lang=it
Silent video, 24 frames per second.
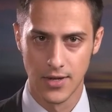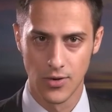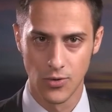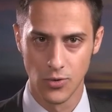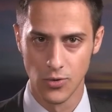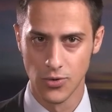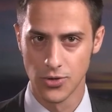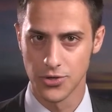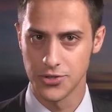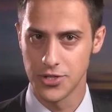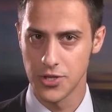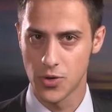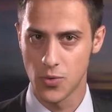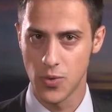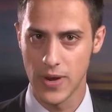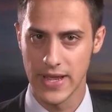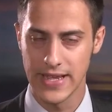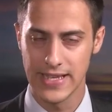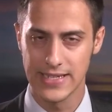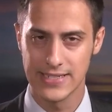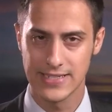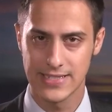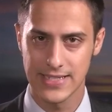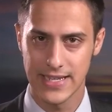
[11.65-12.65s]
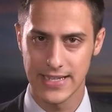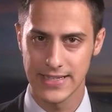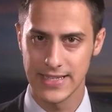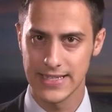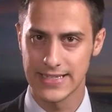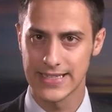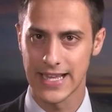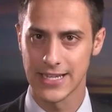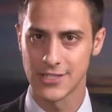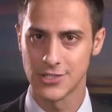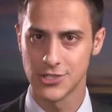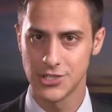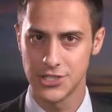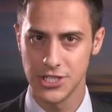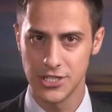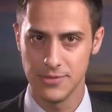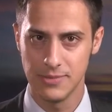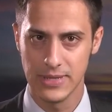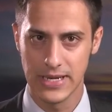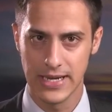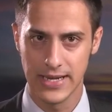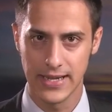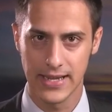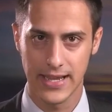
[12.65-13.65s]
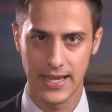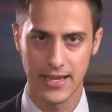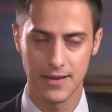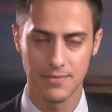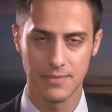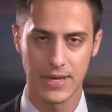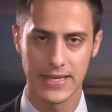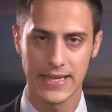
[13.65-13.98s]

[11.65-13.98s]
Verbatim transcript: uno di quei segni tangibili che in